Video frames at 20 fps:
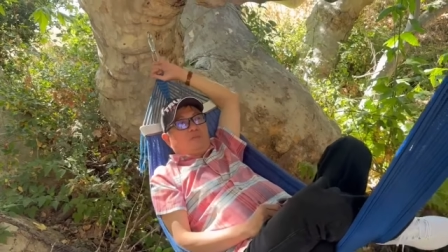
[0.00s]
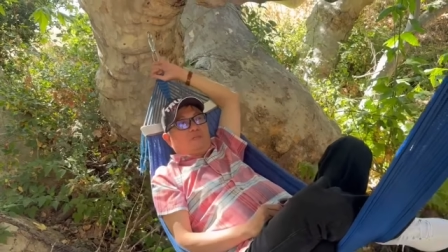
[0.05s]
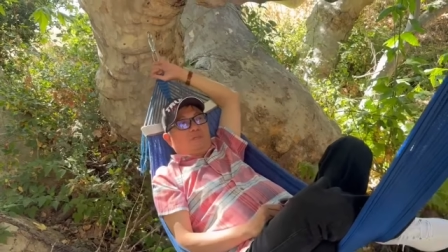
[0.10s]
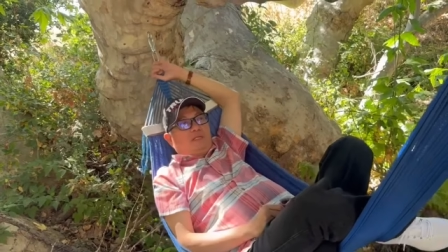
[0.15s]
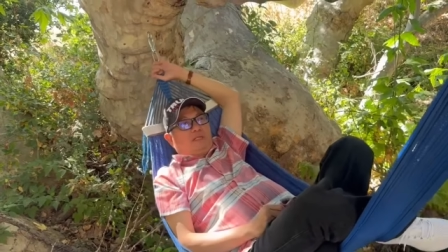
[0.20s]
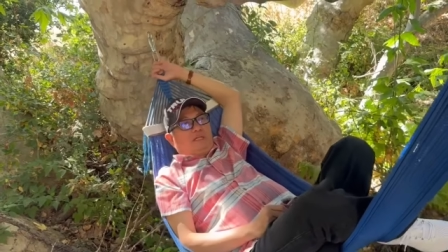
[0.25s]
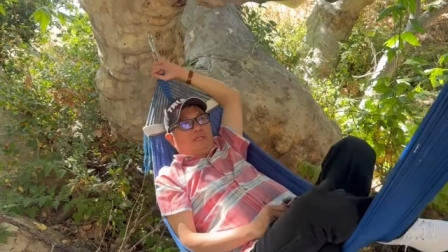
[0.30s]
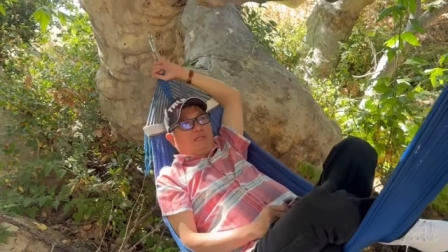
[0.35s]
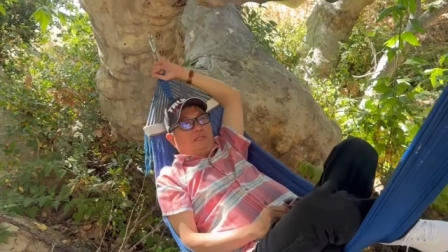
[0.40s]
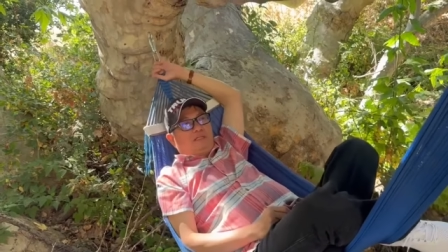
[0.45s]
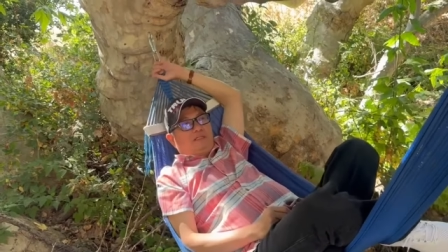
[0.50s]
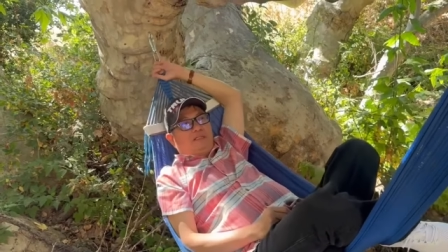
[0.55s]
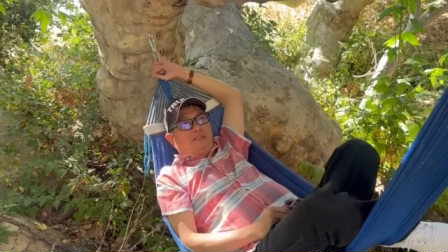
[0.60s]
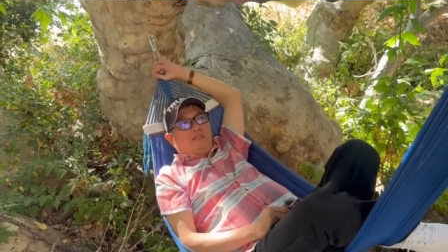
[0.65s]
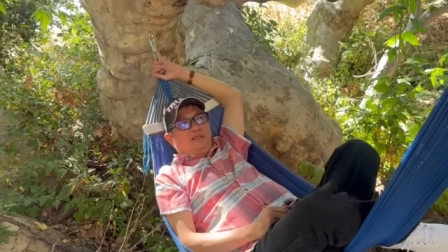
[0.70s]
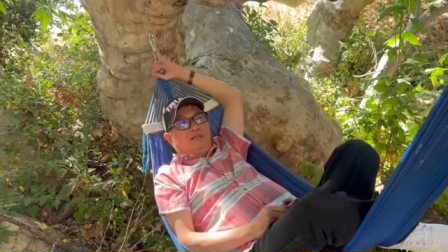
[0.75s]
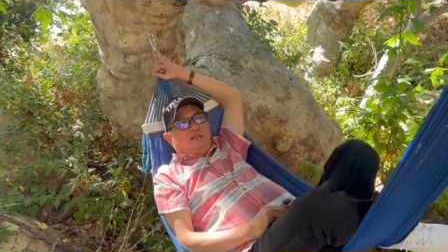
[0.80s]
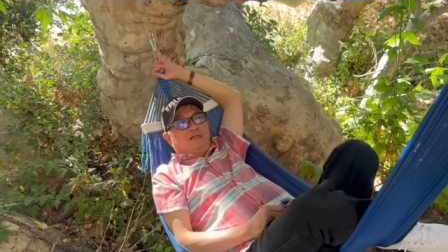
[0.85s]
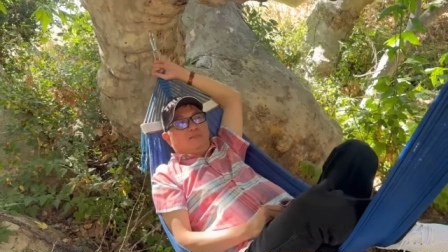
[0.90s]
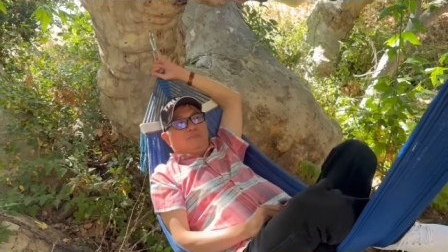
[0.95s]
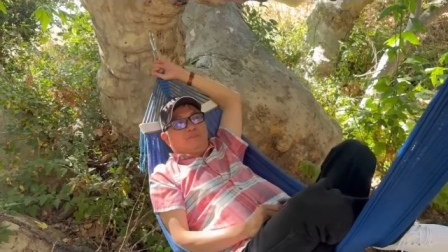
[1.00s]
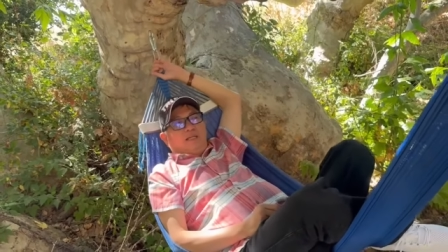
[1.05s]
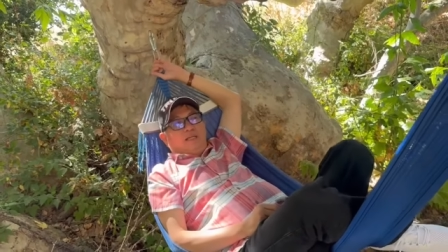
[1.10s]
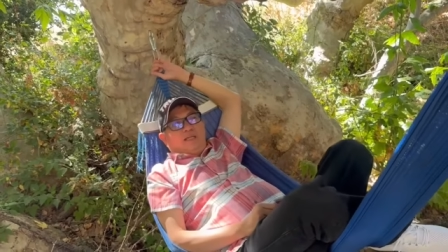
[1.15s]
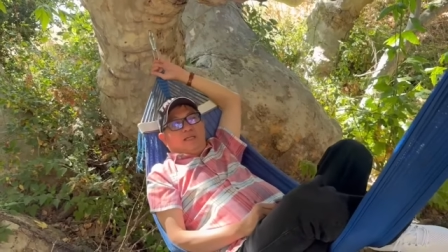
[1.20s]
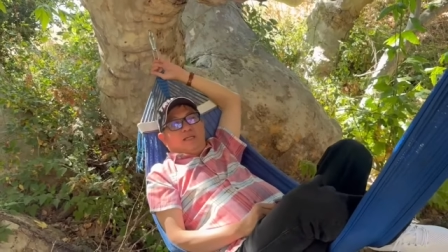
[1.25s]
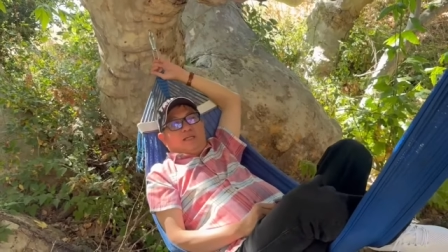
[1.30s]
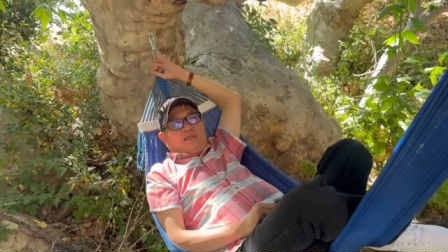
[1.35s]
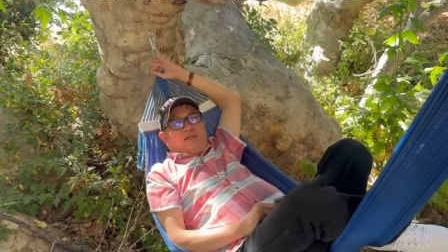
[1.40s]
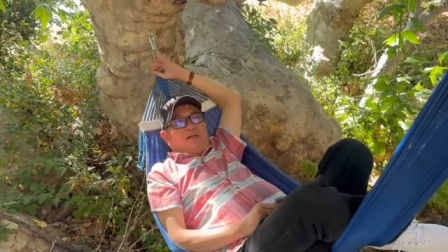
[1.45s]
rồi đó cái ngày hôm
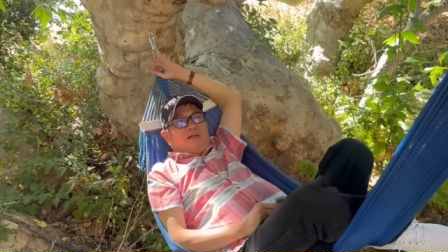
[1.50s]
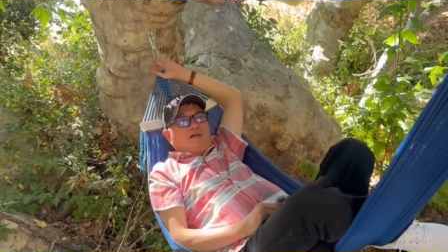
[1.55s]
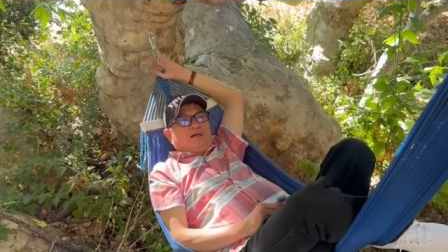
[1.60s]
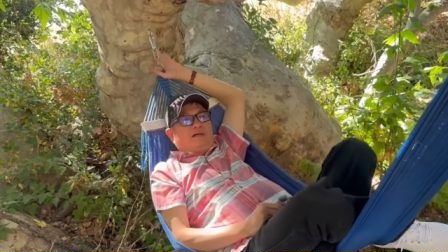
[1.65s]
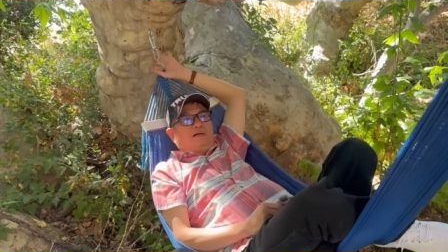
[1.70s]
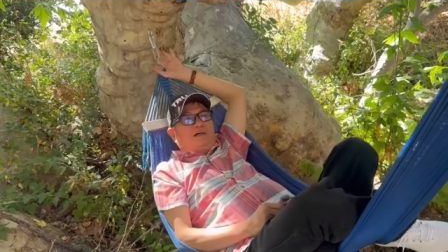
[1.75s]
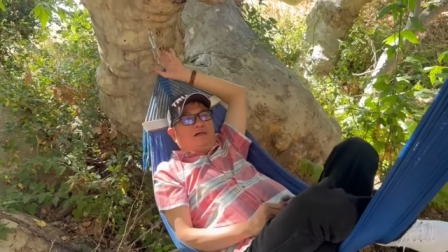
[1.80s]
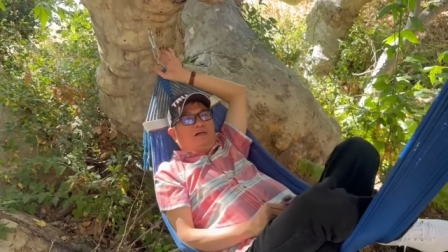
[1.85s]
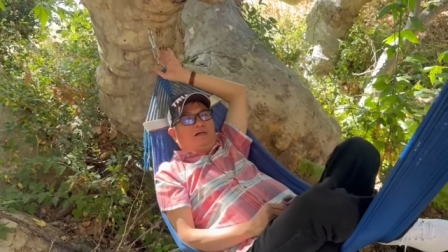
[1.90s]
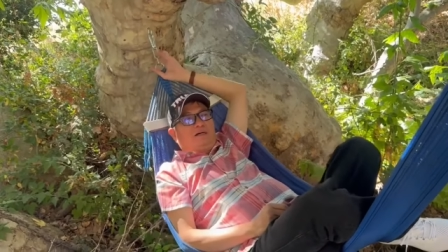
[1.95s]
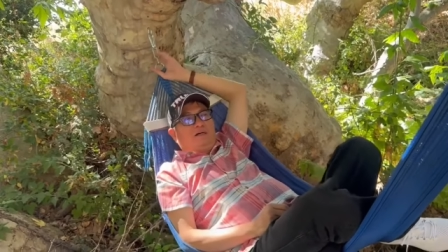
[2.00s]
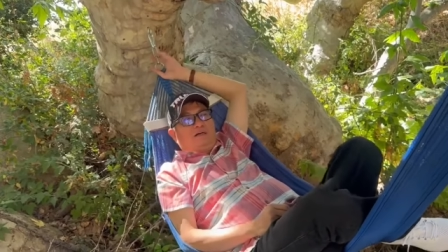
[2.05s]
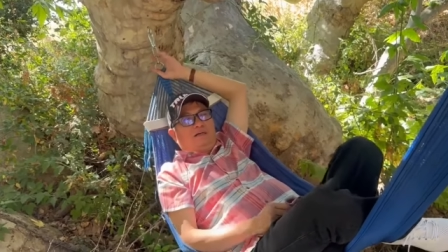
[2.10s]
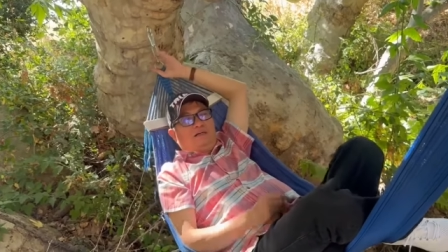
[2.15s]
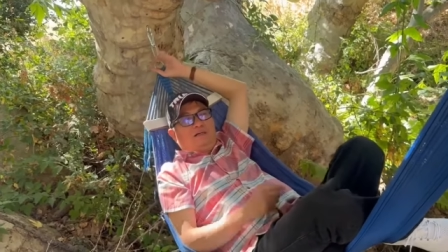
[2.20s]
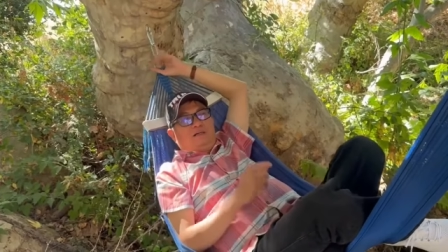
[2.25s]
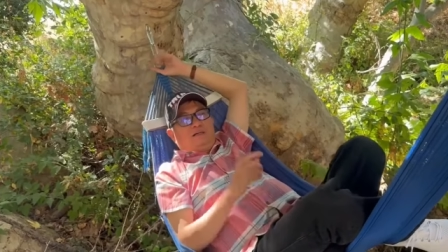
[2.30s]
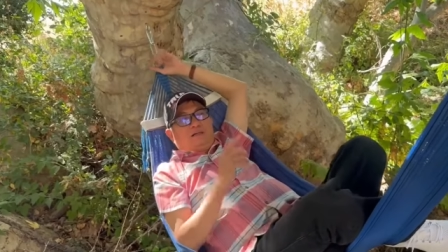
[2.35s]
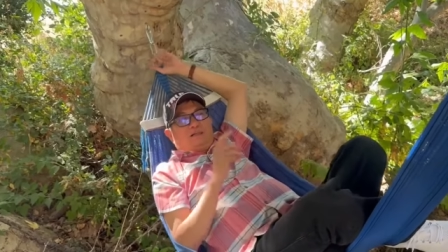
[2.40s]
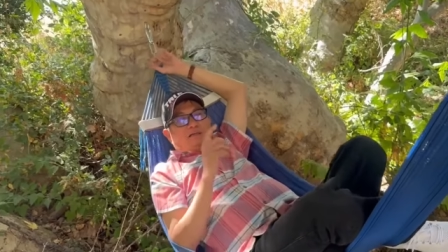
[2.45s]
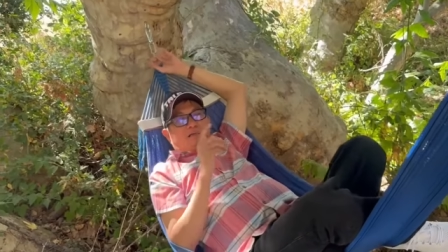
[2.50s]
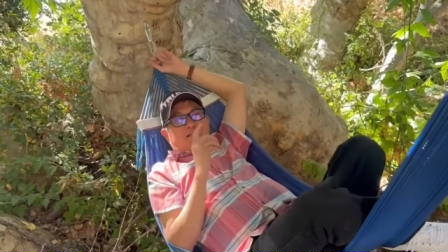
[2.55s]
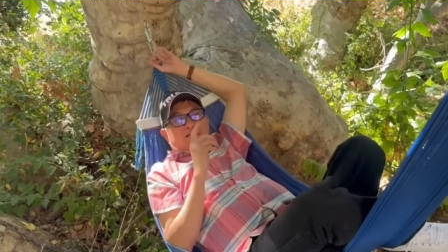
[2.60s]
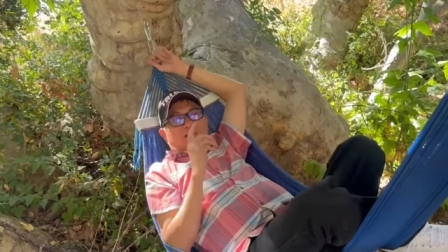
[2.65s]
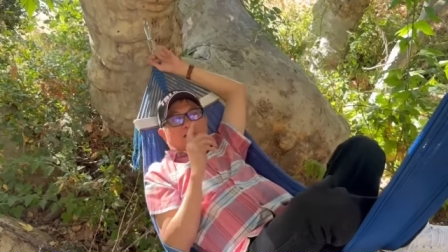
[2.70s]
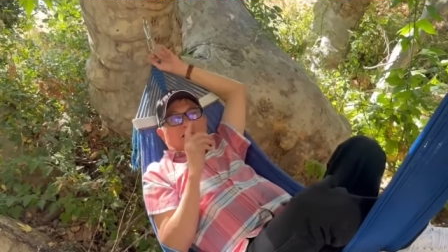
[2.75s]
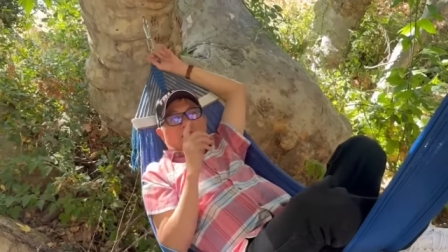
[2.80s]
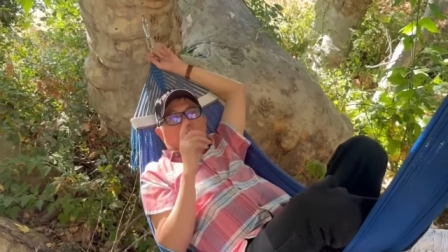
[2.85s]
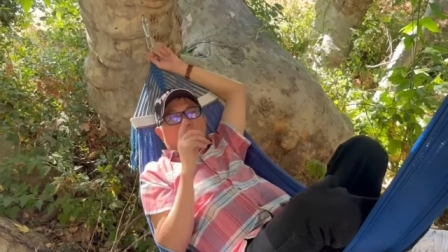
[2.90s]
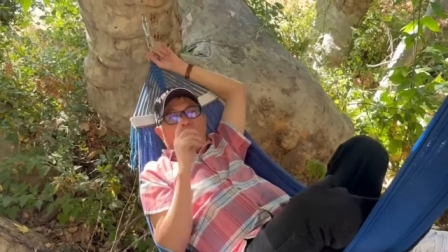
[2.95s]
nay đó, họ
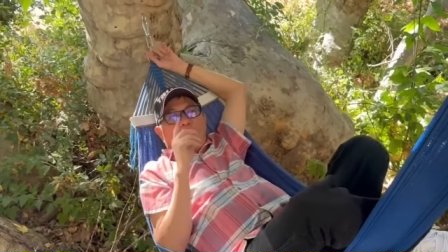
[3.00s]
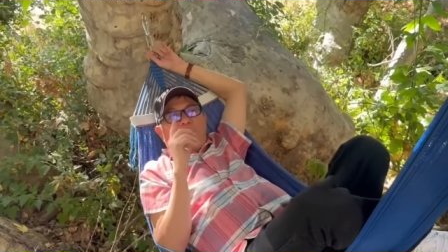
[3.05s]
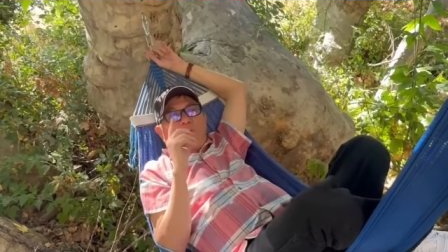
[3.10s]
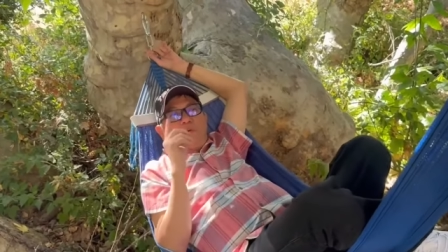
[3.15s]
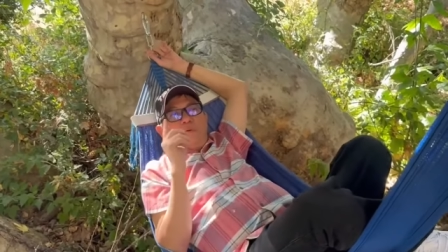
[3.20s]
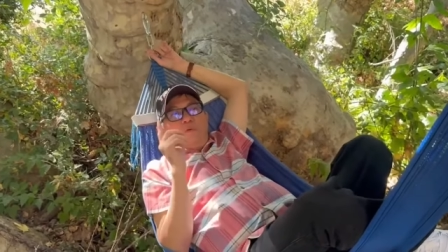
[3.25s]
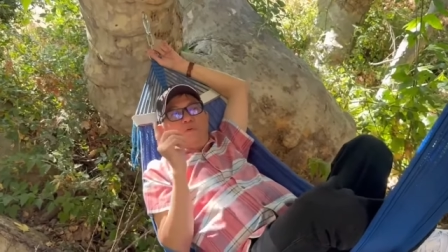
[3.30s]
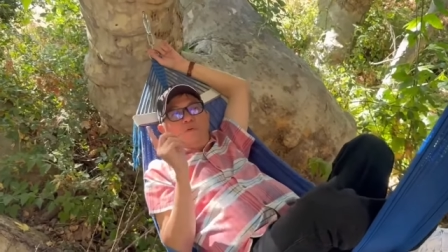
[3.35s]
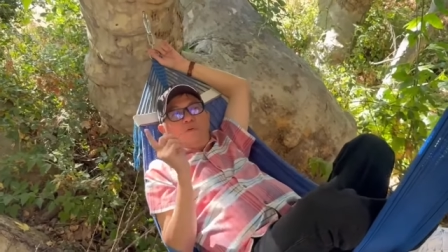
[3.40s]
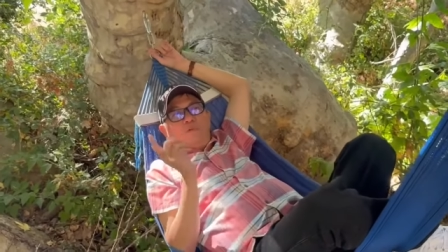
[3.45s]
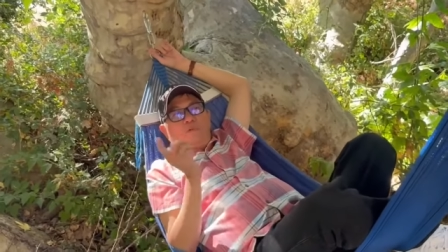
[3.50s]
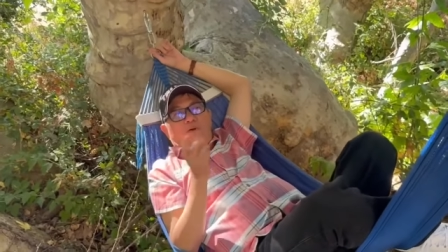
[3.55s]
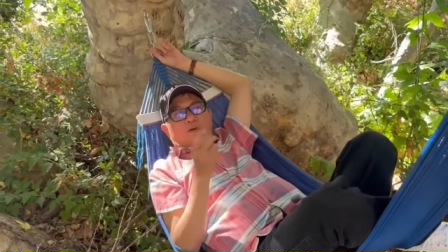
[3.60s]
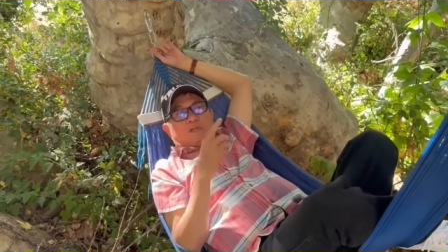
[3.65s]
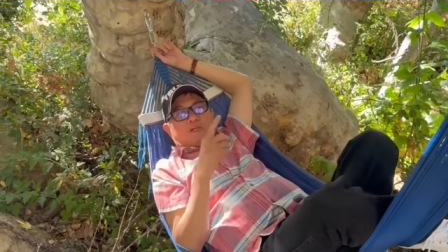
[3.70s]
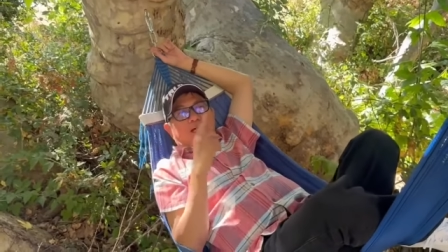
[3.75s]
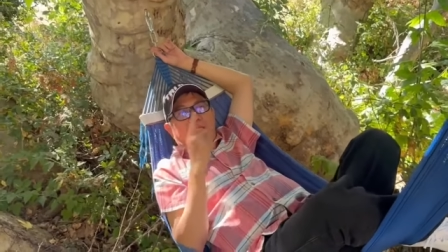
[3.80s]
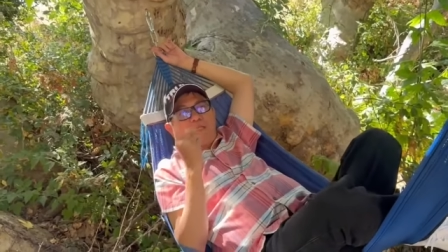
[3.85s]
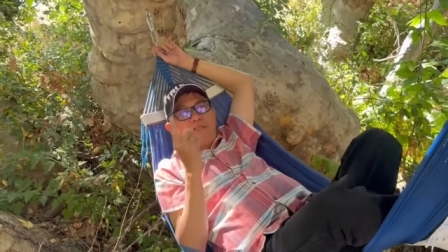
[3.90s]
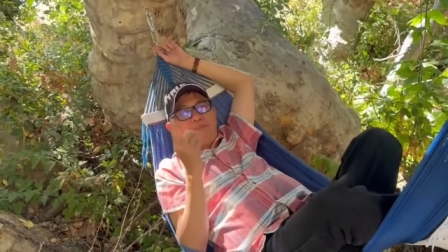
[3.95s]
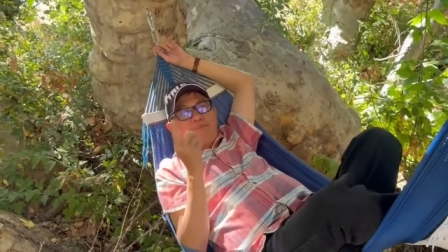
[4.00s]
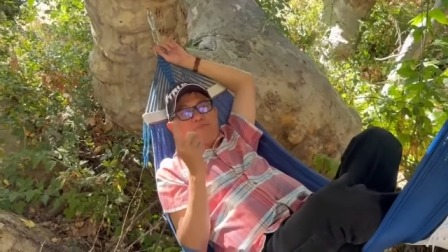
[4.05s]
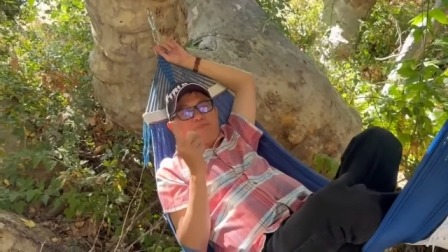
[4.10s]
tìm đủ mọi cách